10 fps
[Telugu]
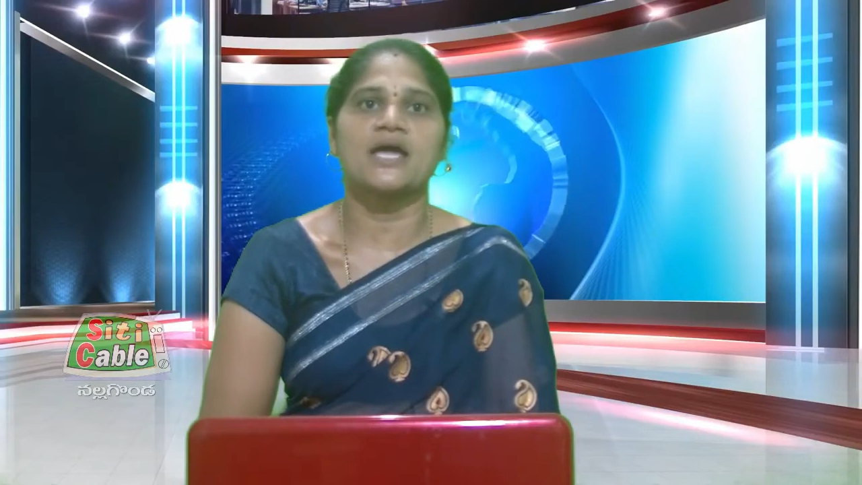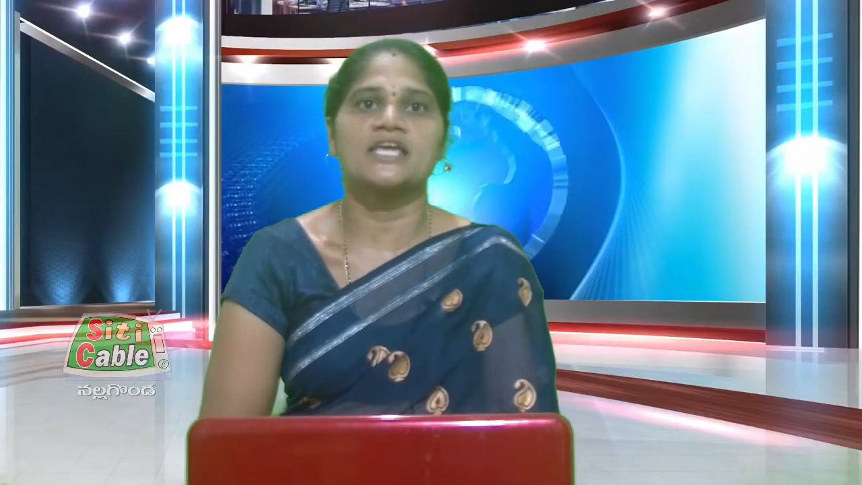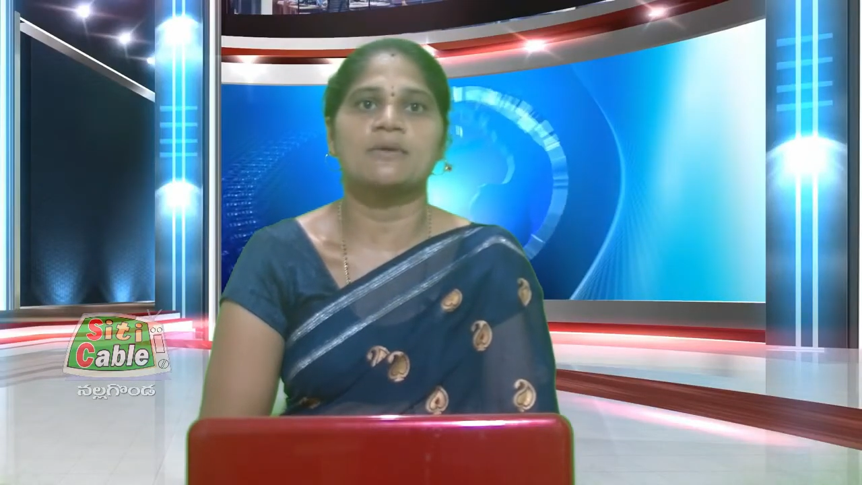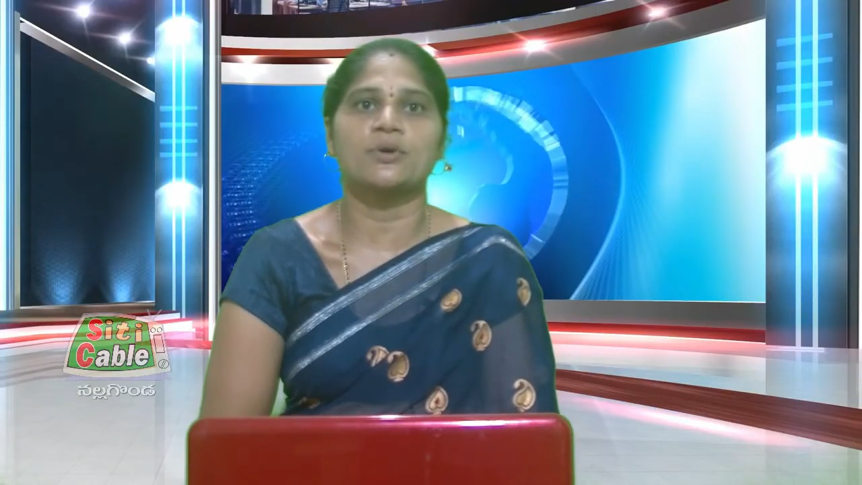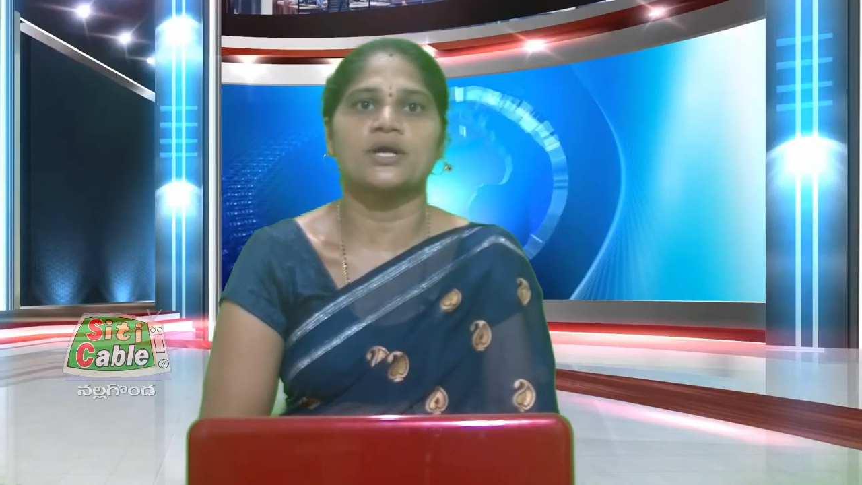
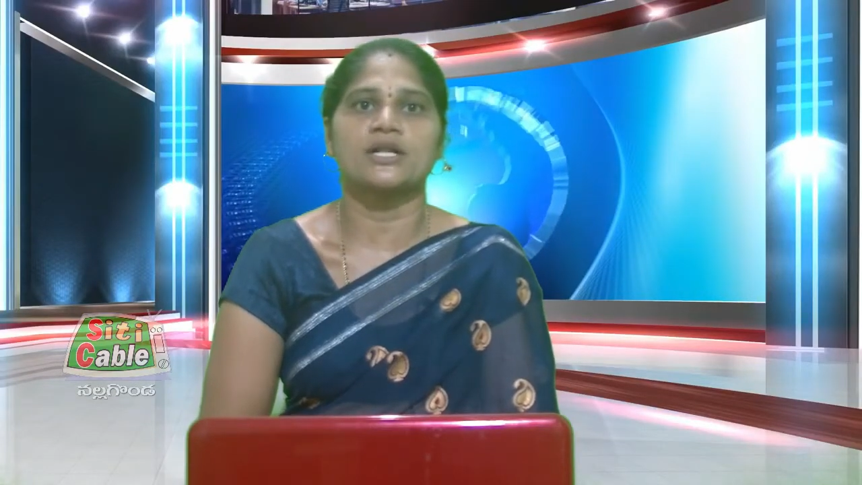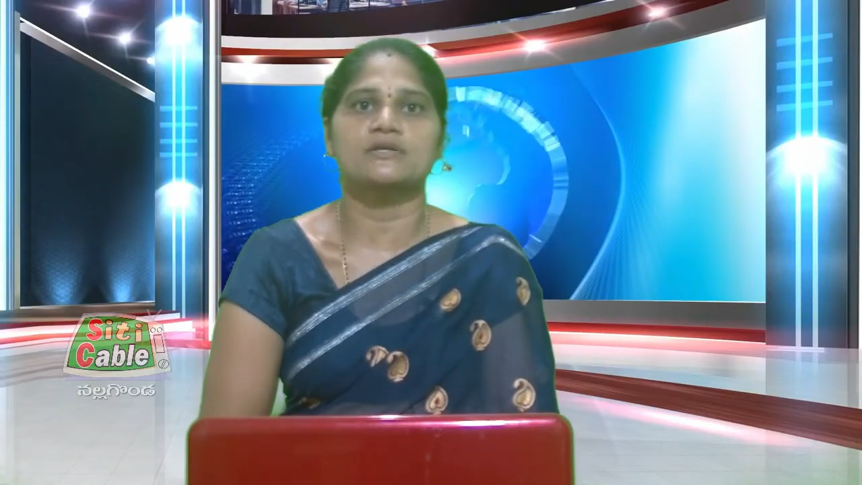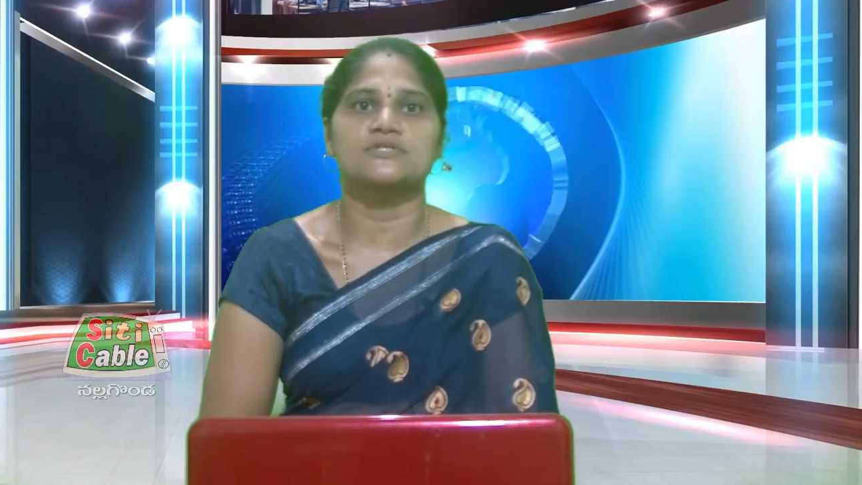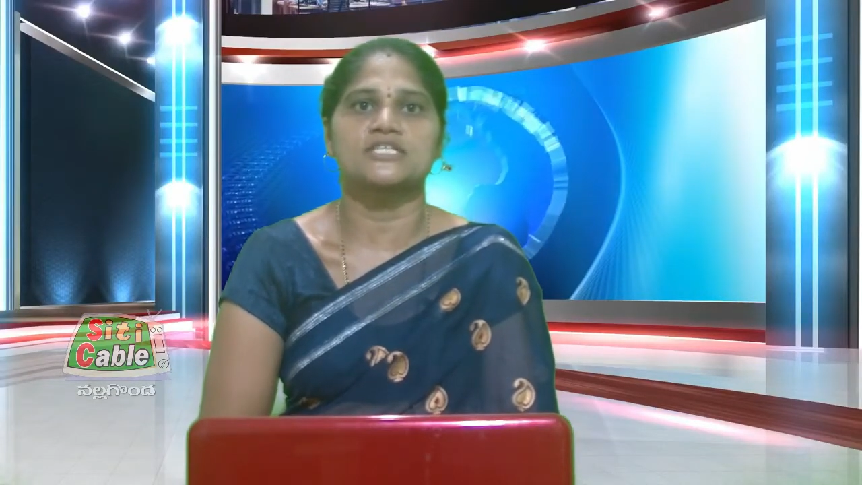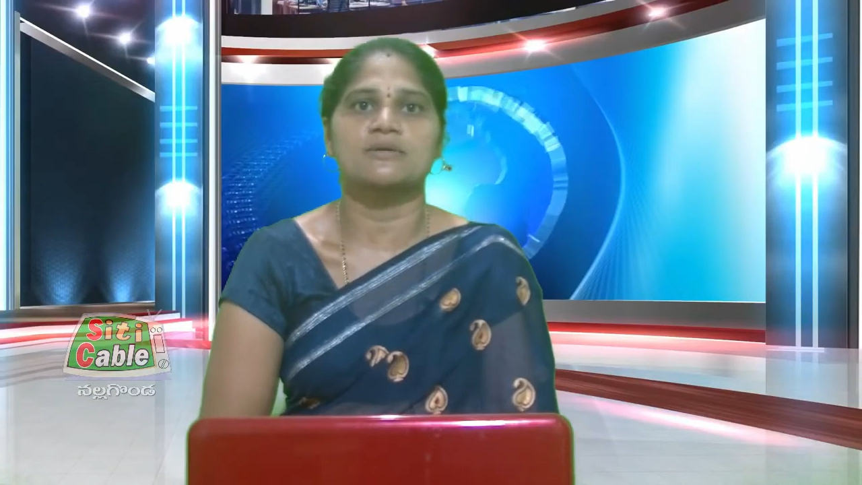ఐక్య
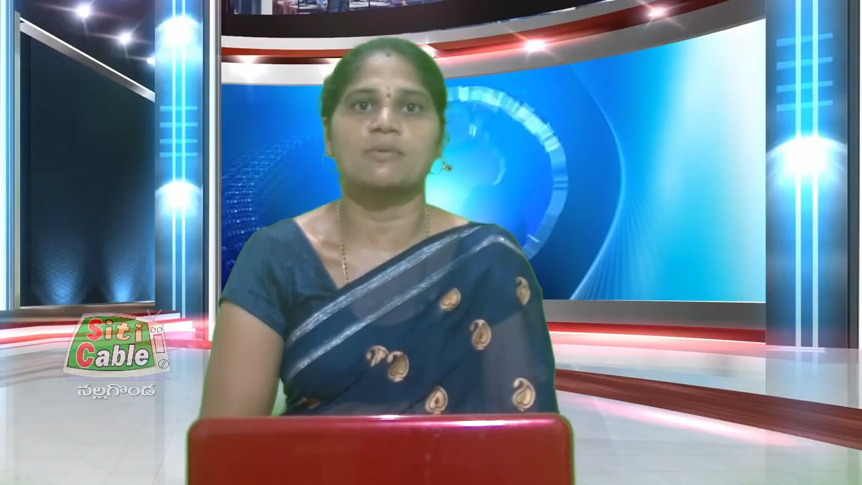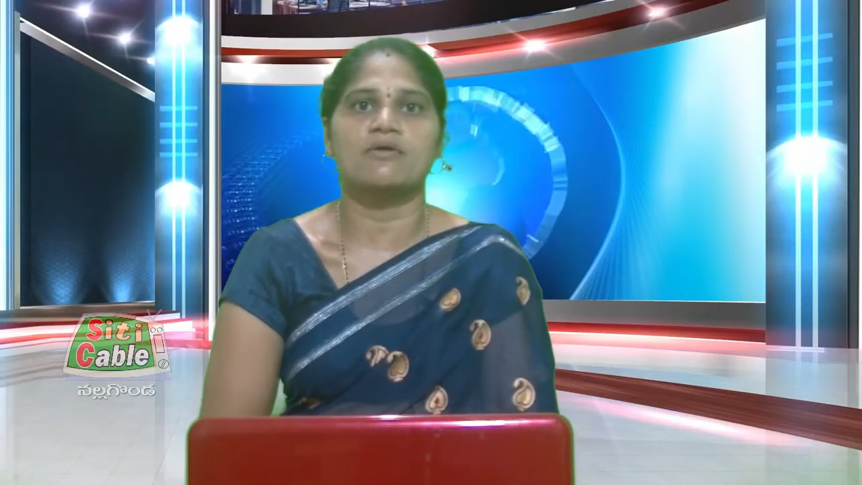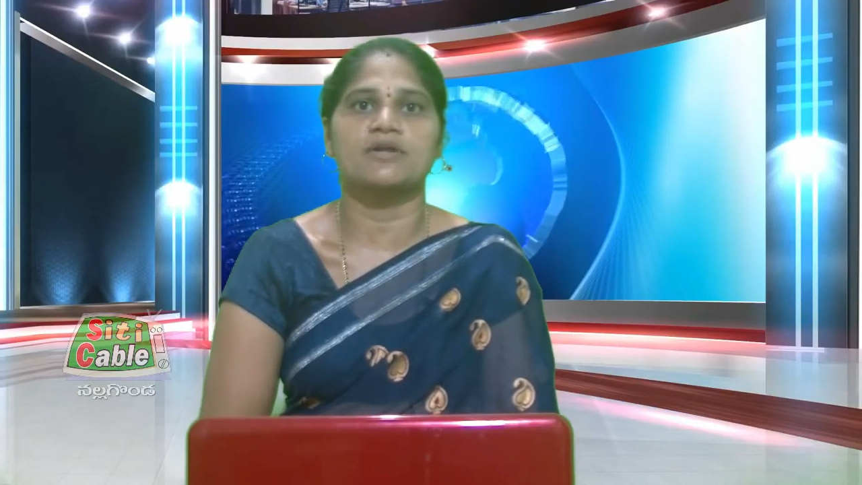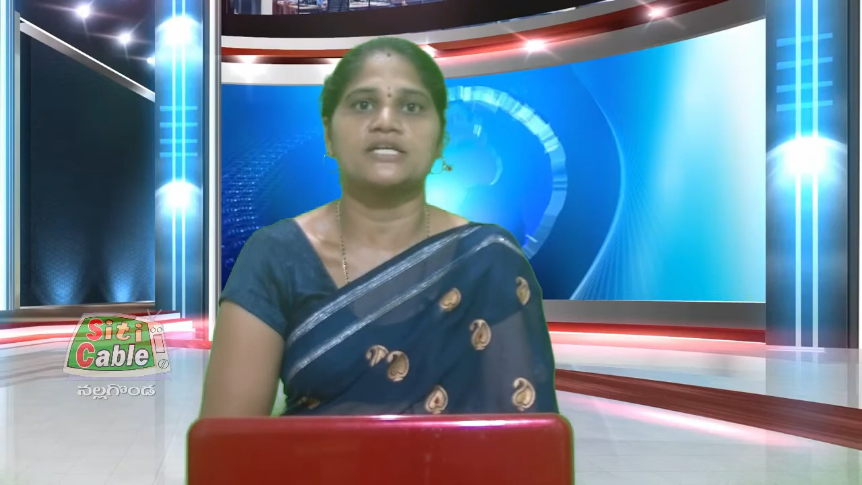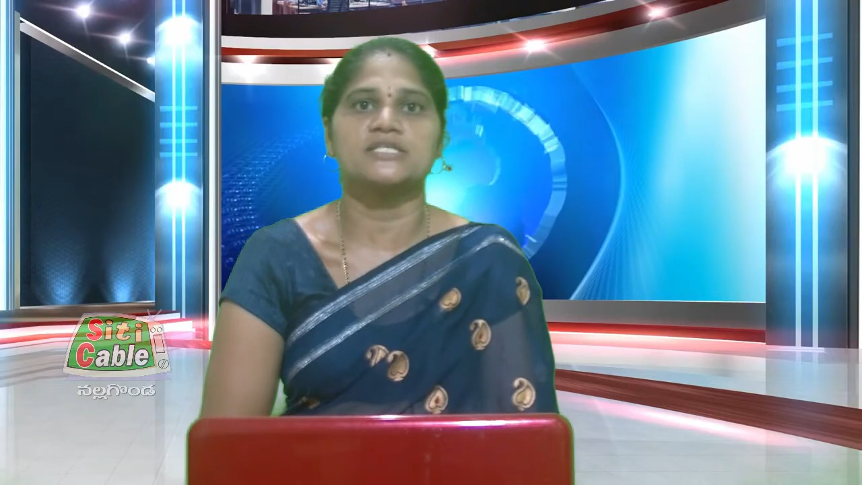పోరాటాలకు సిద్ధం
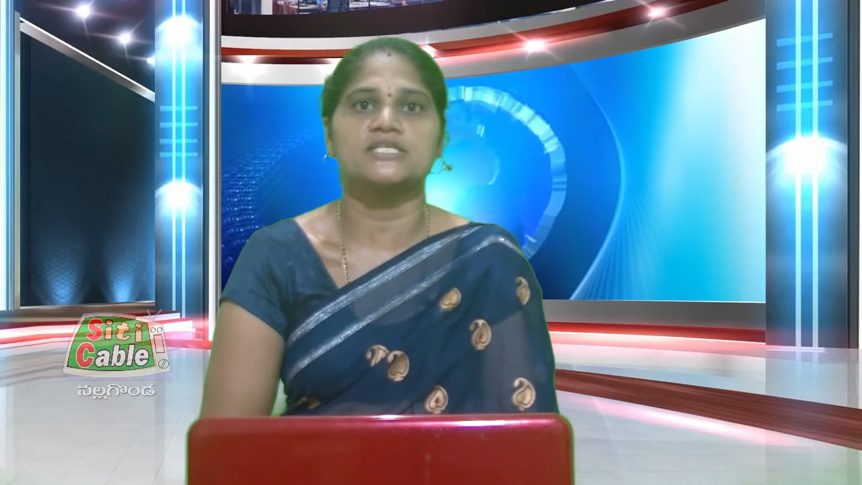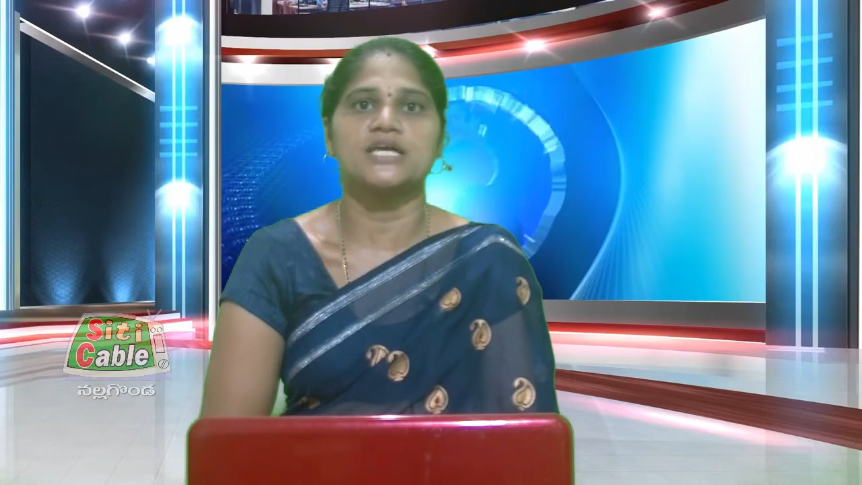కావాలని